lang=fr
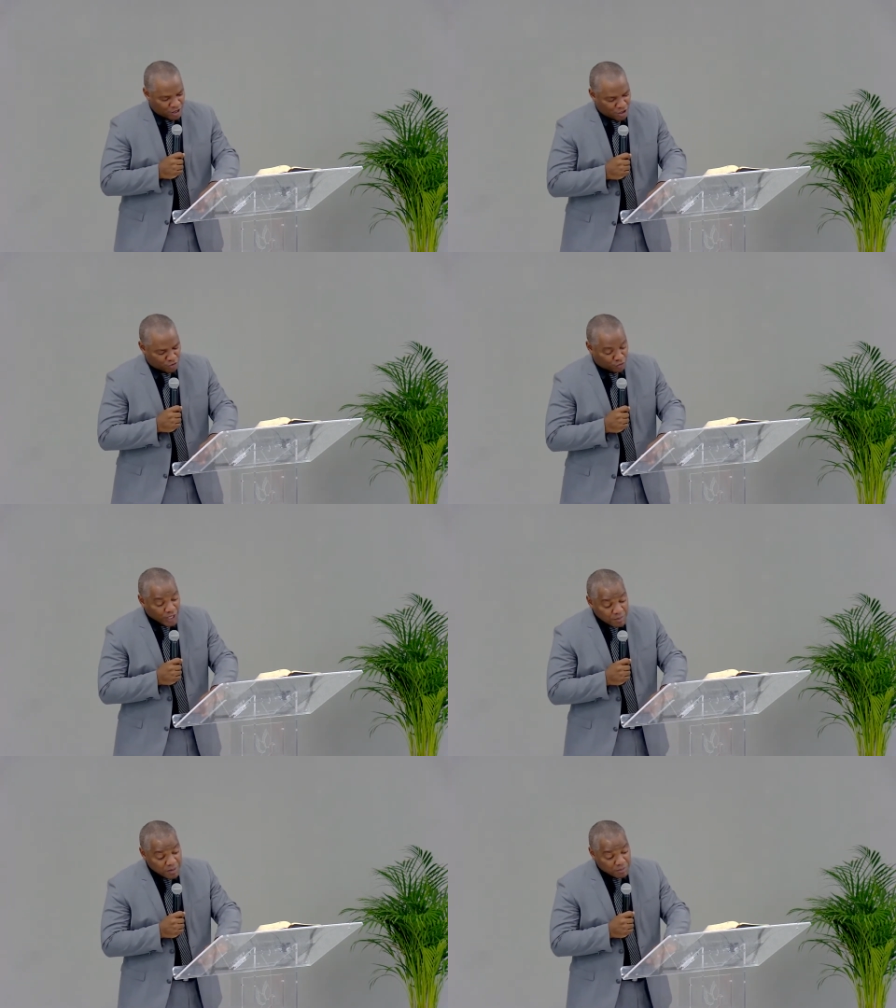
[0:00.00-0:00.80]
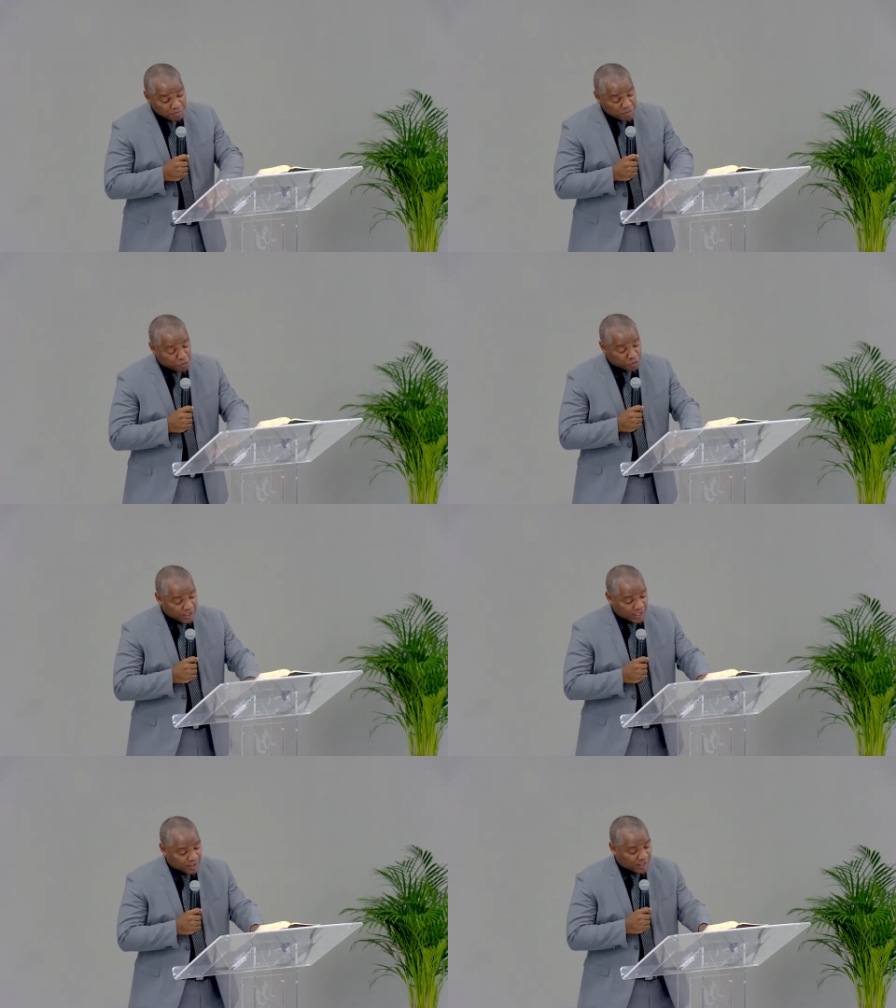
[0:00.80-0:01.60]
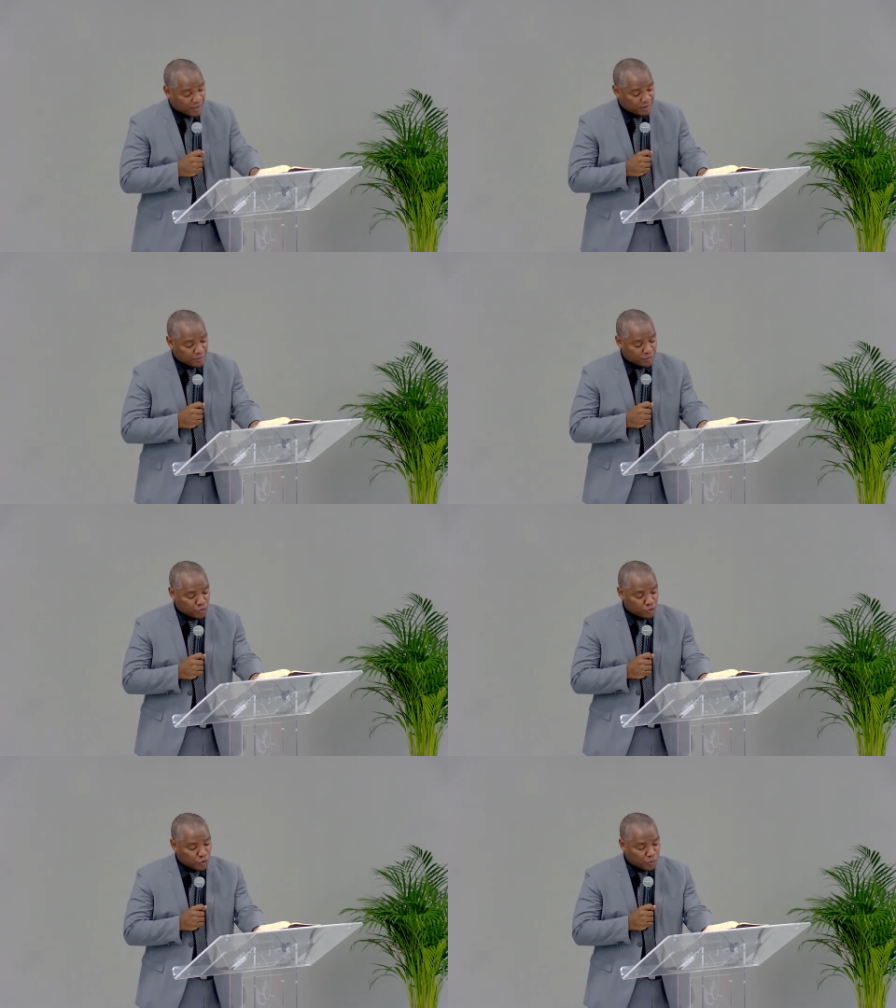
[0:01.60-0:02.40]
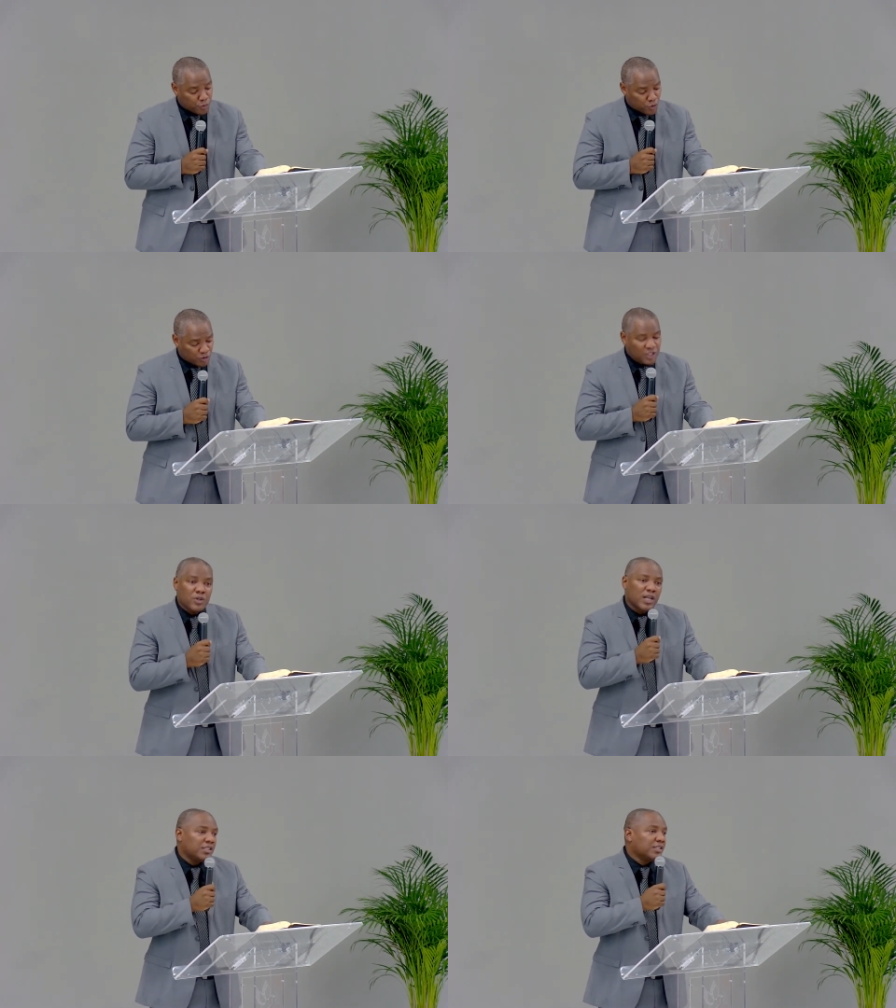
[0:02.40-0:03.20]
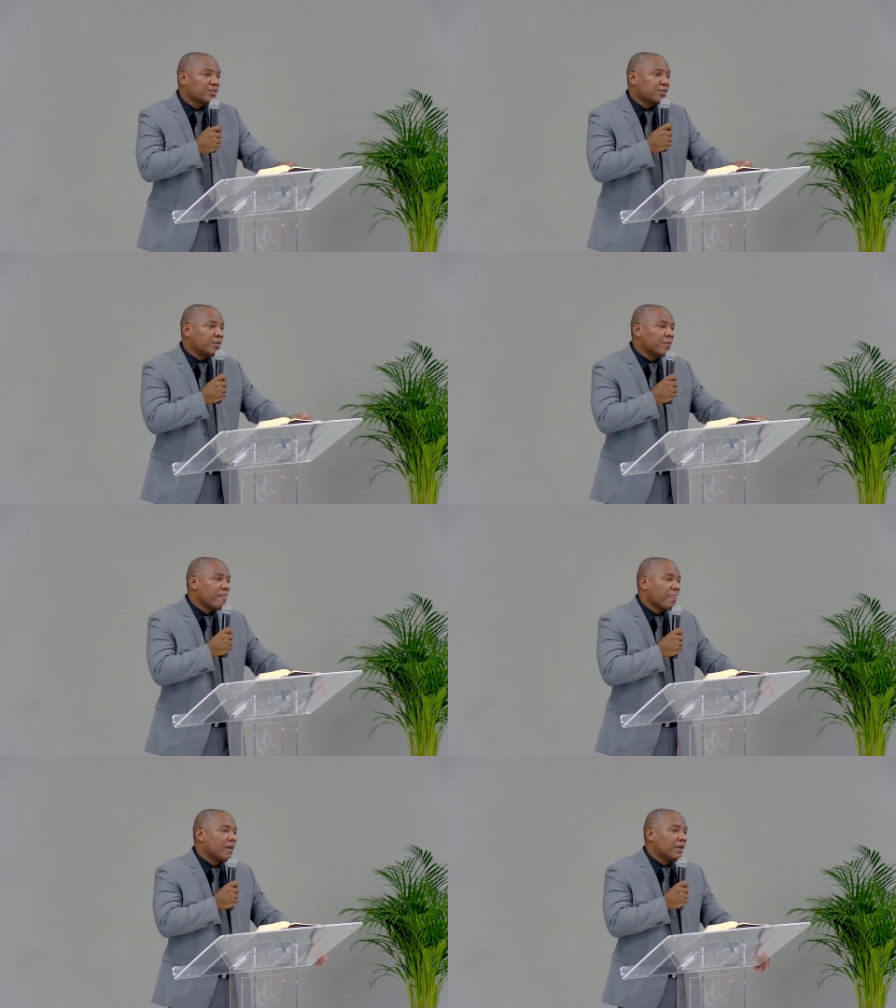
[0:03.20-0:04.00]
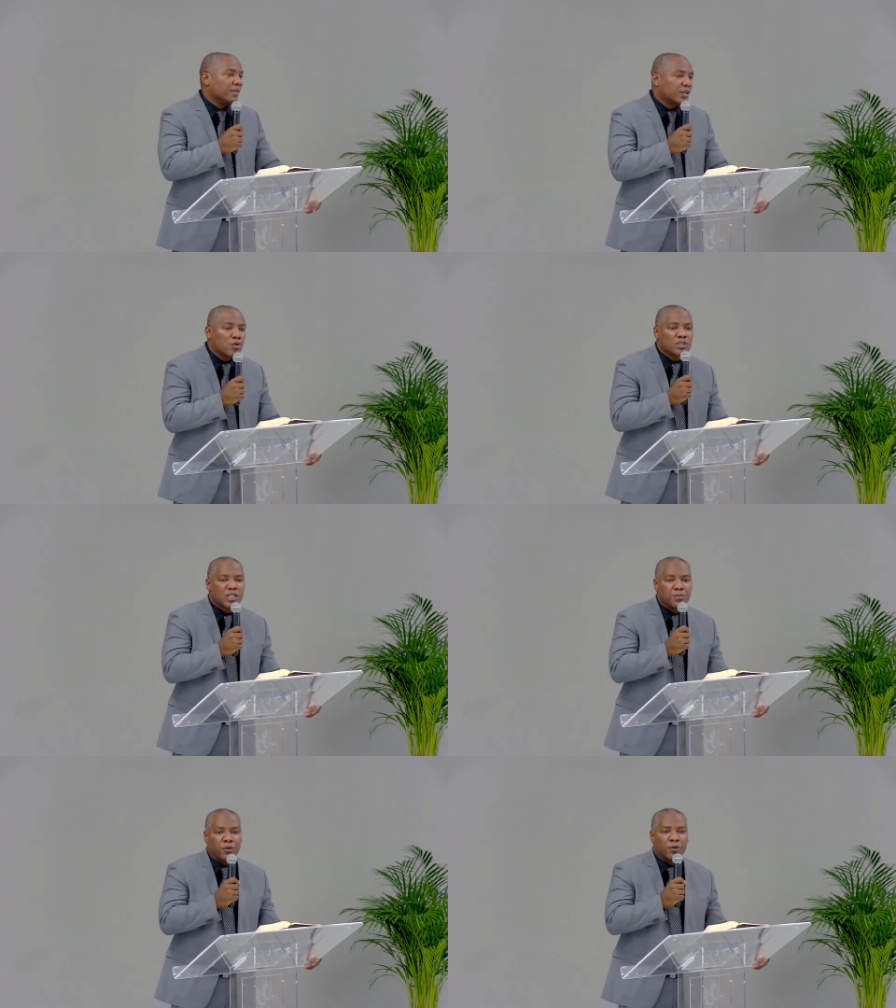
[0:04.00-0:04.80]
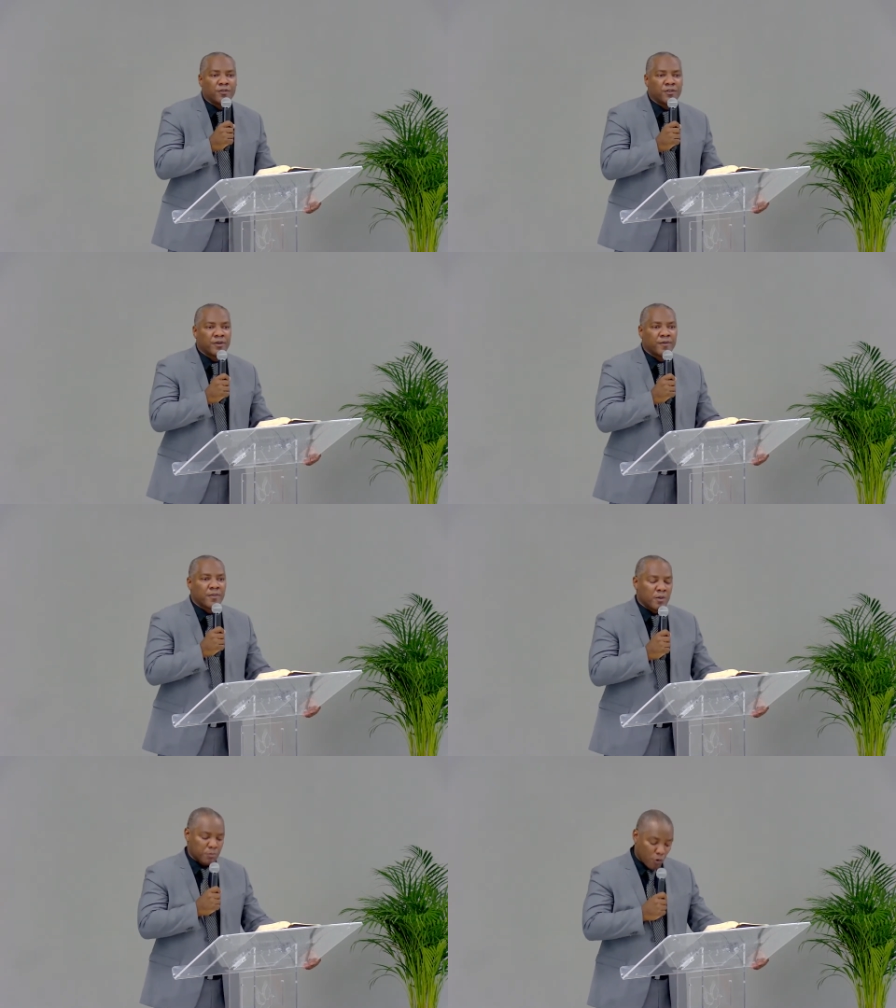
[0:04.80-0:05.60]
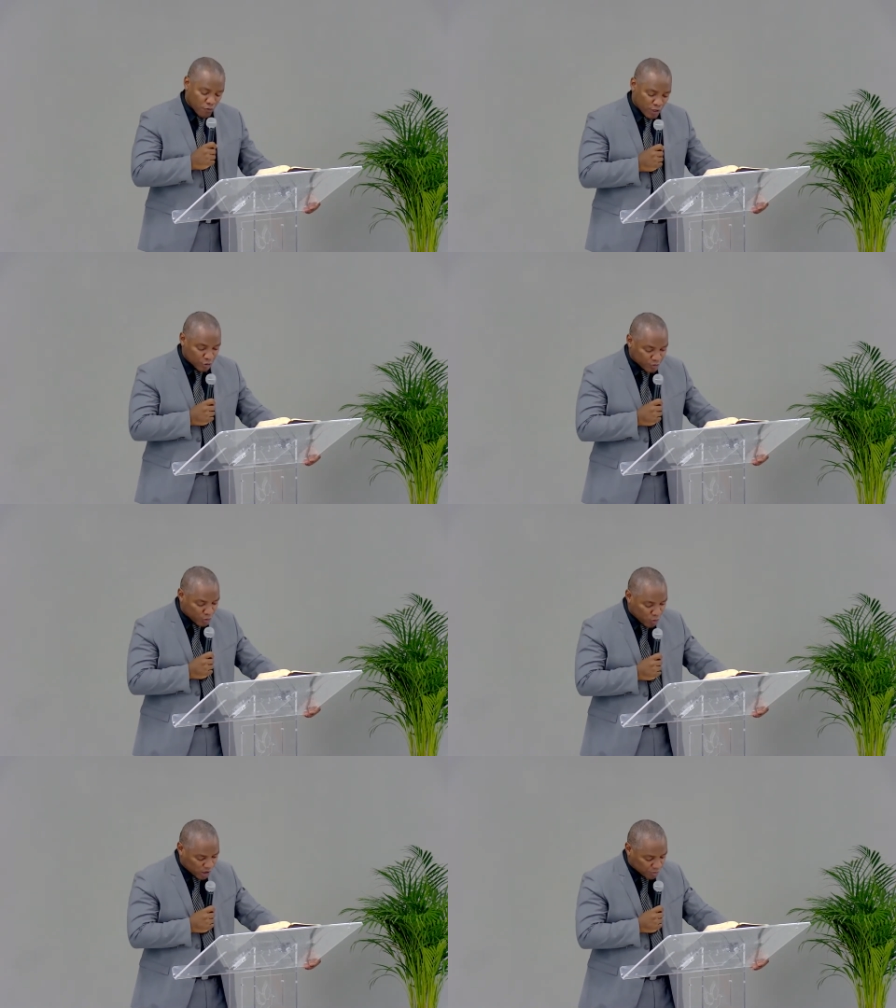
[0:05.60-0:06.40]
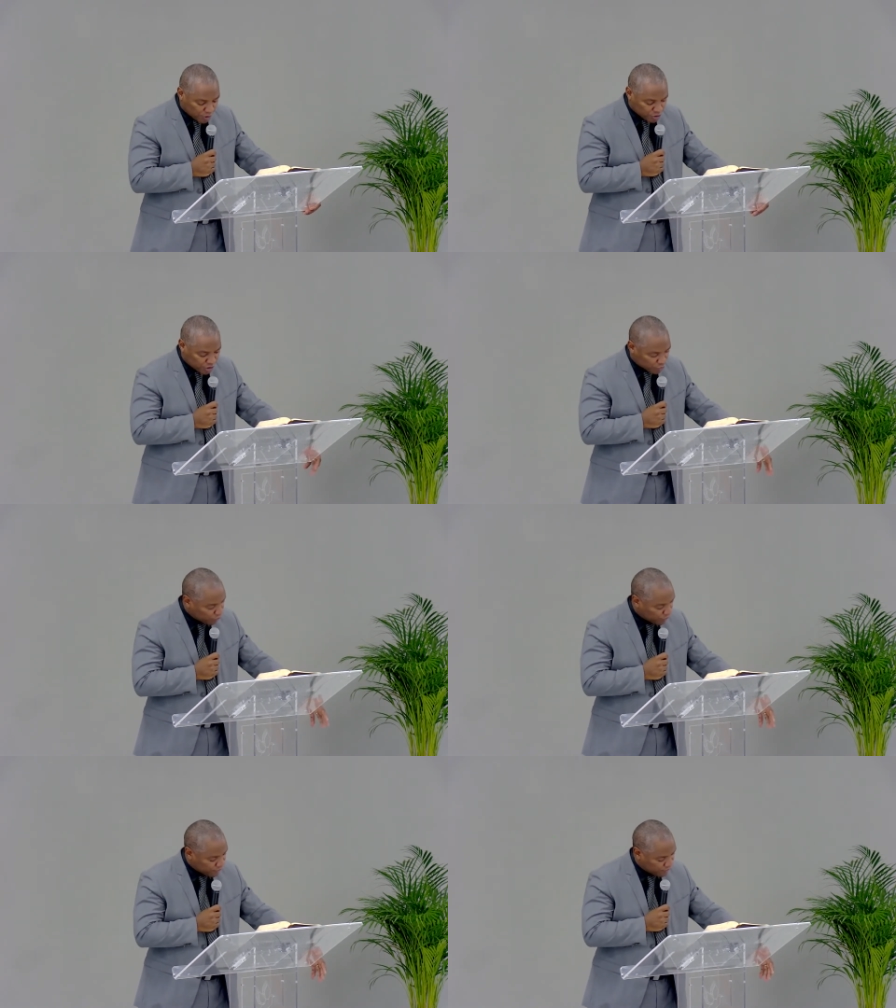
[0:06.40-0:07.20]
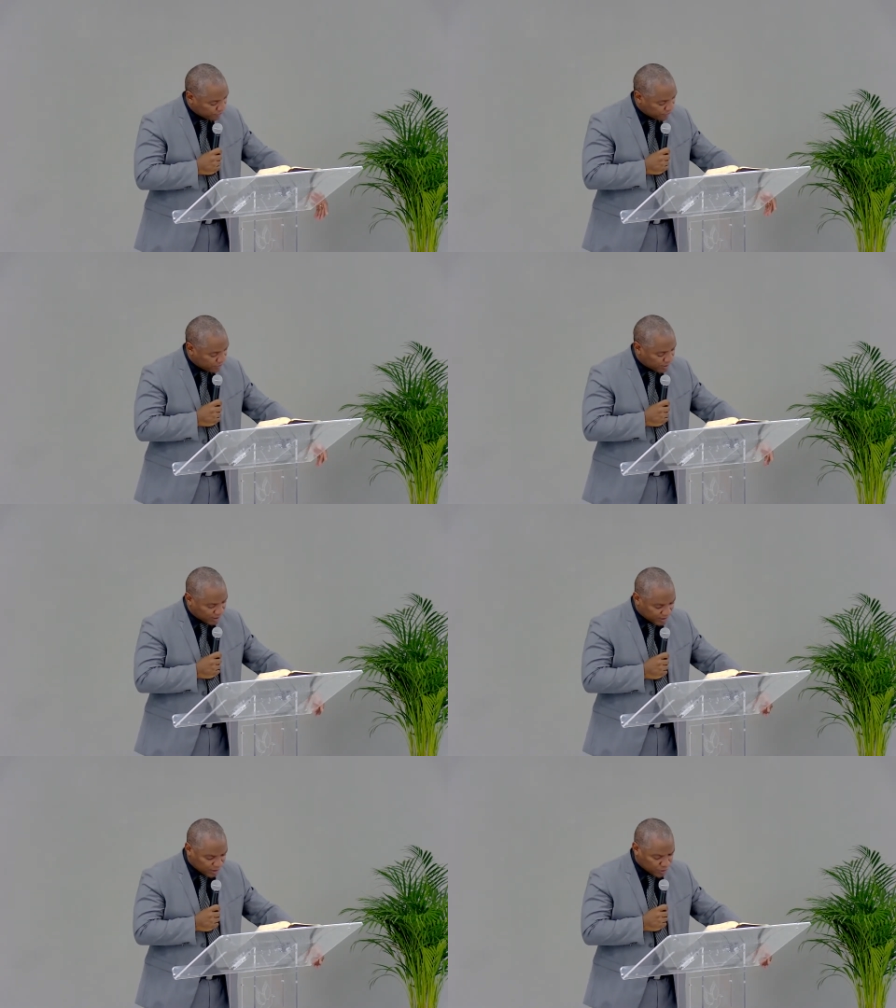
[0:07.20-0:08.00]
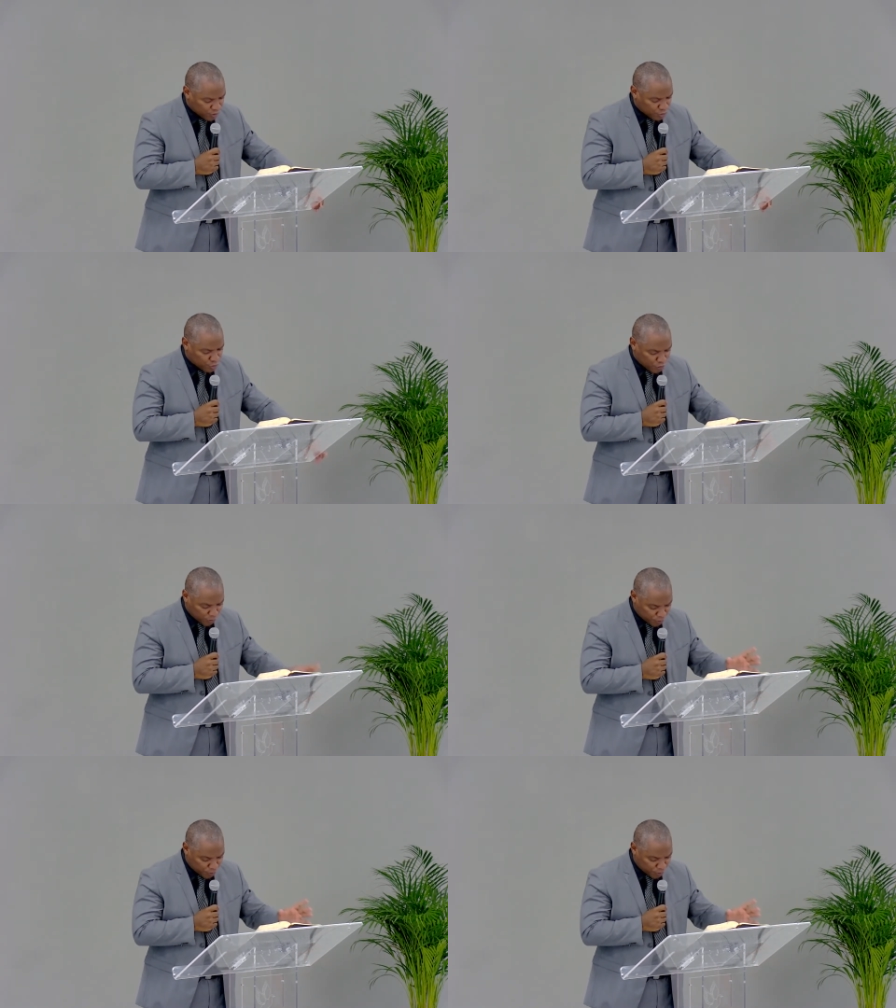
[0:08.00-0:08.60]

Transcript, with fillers: Je voudrais même étonner quelqu'un, toujours pour continuer la liste des causes qui peuvent provoquer le découragement chez nous, et dire que Dieu peut